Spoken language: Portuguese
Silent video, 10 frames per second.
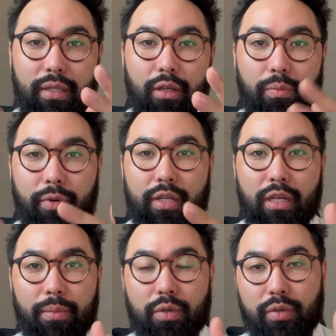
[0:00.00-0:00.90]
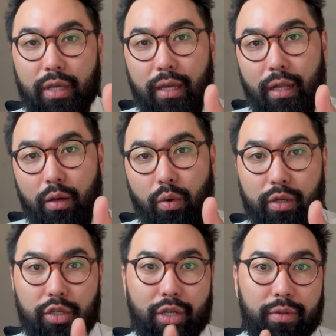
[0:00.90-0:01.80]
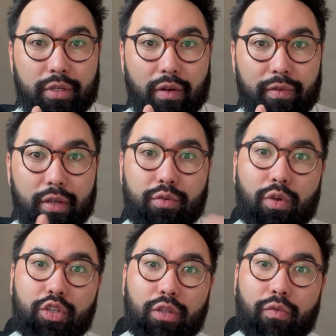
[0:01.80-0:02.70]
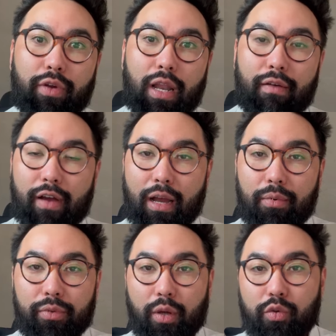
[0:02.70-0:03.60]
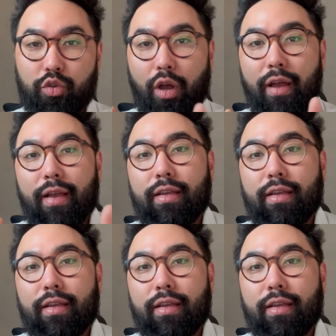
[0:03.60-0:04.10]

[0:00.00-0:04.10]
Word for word: Então, por exemplo, se eu sei que ela gosta de ato de serviço, não adianta eu ficar lá vagabundão só,